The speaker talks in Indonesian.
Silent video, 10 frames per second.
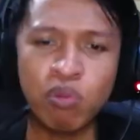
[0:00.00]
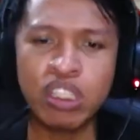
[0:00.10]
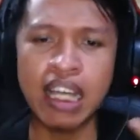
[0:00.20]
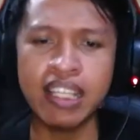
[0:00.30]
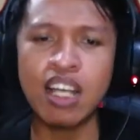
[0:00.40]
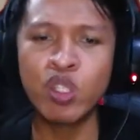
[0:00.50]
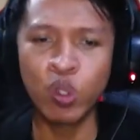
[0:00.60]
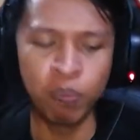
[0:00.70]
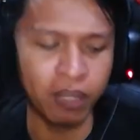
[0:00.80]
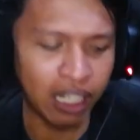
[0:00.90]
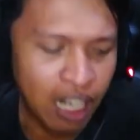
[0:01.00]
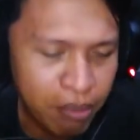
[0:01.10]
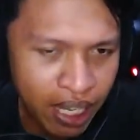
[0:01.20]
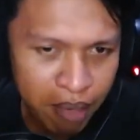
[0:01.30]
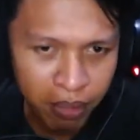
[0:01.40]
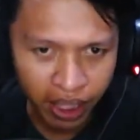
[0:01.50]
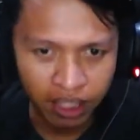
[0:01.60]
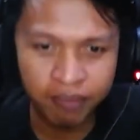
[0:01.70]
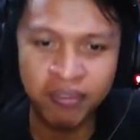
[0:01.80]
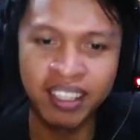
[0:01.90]
sebut saja super kameramen
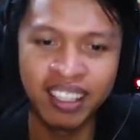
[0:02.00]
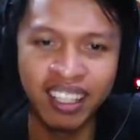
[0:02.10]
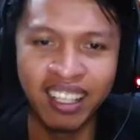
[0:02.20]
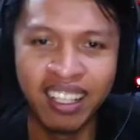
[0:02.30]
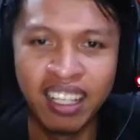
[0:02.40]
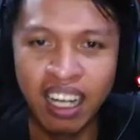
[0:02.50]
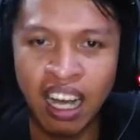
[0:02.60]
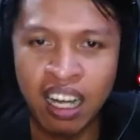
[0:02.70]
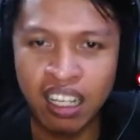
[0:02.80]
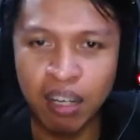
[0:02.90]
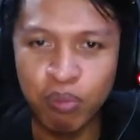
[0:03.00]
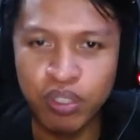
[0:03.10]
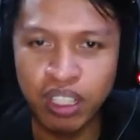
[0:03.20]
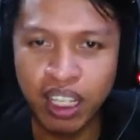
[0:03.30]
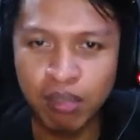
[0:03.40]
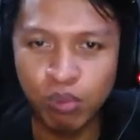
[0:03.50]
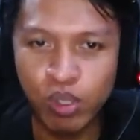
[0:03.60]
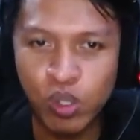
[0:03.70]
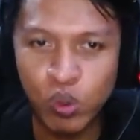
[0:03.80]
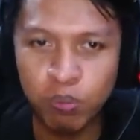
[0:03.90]
karena punya
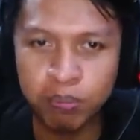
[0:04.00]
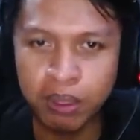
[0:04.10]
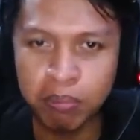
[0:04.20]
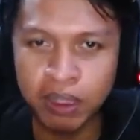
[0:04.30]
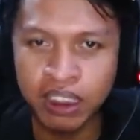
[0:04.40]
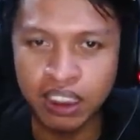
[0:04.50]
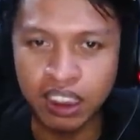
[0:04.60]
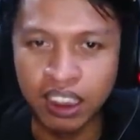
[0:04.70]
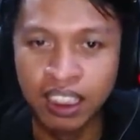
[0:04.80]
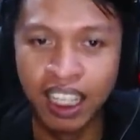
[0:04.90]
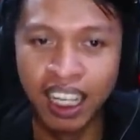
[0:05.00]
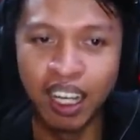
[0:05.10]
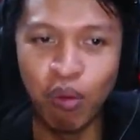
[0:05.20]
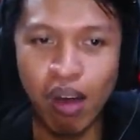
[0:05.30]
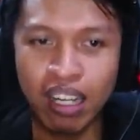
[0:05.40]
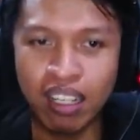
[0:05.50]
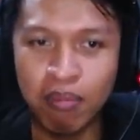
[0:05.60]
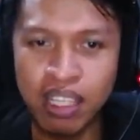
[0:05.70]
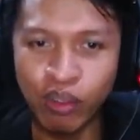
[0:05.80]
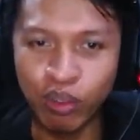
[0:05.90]
rambut super pisan
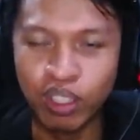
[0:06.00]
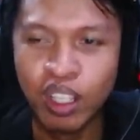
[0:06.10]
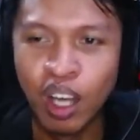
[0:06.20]
warna biru.